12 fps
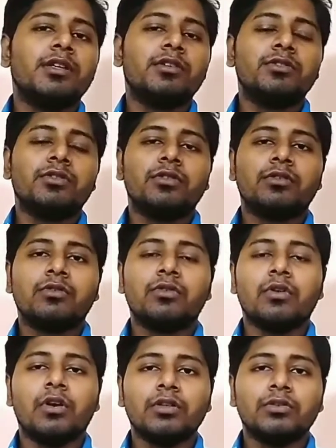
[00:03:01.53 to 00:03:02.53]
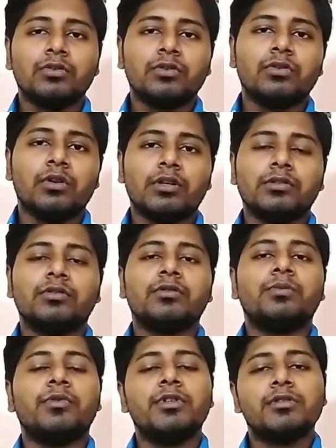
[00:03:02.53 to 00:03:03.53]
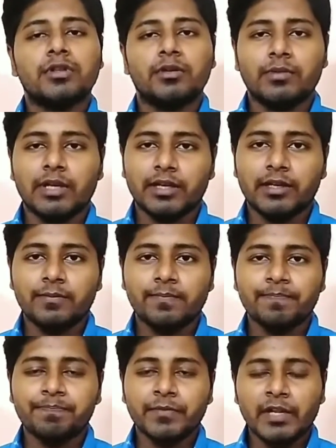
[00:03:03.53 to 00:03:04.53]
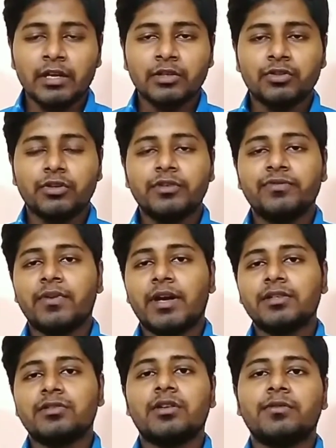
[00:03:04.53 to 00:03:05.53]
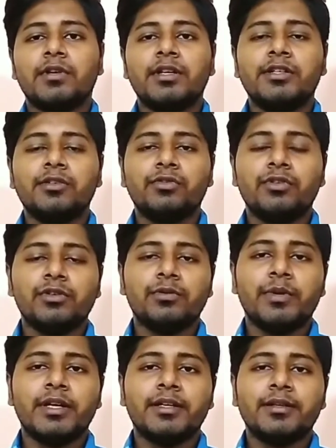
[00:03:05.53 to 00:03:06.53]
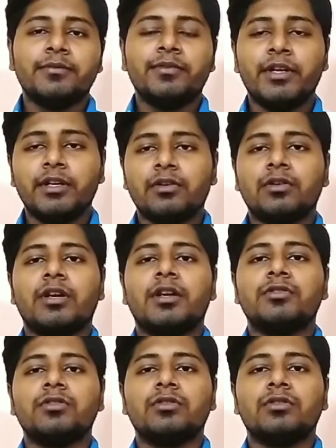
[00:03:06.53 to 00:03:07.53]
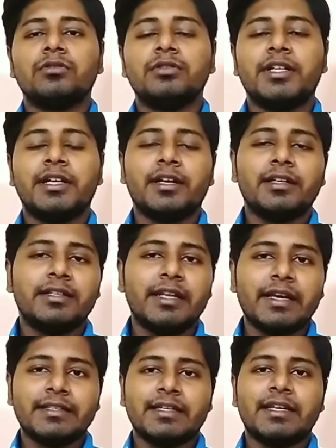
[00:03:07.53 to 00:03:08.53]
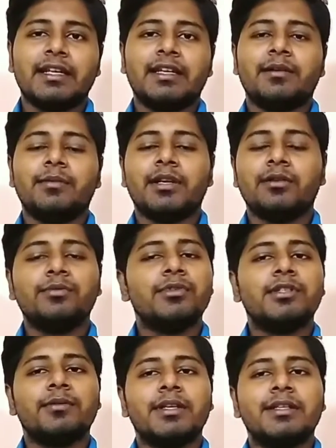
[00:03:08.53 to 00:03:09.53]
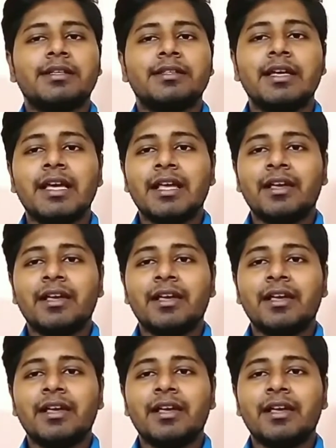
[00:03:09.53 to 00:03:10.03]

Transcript: বানানোর জন্য কত কত পরিশ্রম লাগে সো এই ফার্স্ট অফ অল ইউটিউবের ভিডিও করার জন্য যেটা টেক চ্যানেলে আপনারা বুঝতে পারছেন